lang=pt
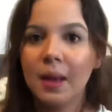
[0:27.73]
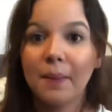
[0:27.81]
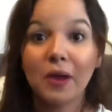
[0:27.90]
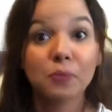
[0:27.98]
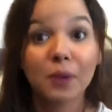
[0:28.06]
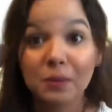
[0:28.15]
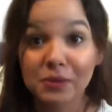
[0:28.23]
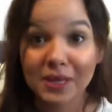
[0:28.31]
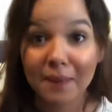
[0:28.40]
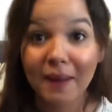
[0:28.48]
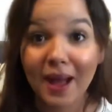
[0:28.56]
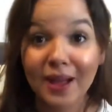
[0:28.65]
passo pra ir pro
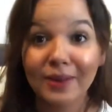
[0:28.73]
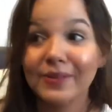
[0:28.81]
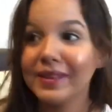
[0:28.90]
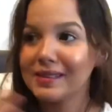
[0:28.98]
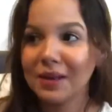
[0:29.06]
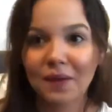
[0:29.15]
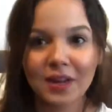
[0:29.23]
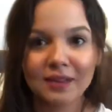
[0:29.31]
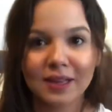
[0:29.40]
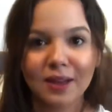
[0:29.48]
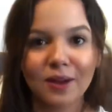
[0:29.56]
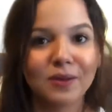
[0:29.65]
trabalho, e nessa
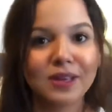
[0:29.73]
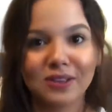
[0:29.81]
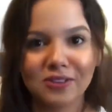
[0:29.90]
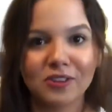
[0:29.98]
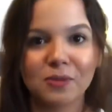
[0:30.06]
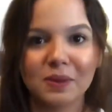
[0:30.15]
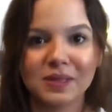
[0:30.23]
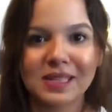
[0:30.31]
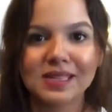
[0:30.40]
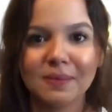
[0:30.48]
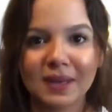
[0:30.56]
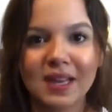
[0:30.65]
quarentena eu não ia deixar de passar
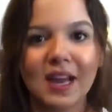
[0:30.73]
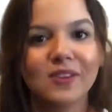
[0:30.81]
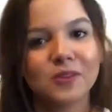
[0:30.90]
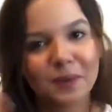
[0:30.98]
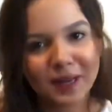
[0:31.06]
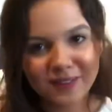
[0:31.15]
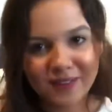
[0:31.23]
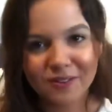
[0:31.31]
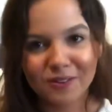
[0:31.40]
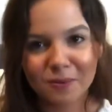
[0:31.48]
essa maquiagem pra gravar o vídeo pra